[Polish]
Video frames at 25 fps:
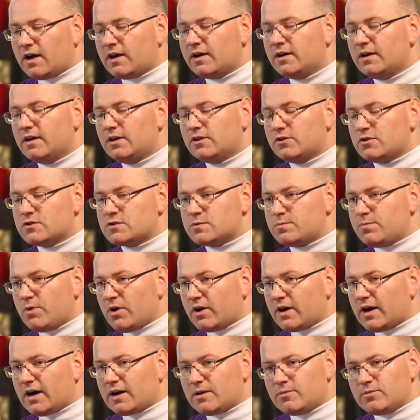to jest
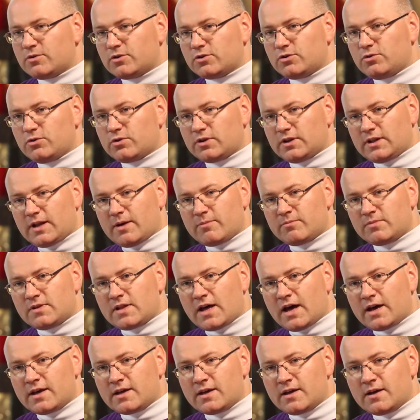pokarm, który nam
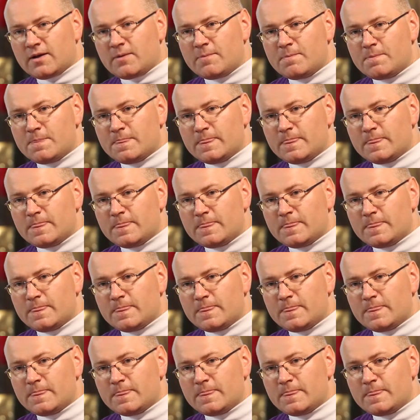daje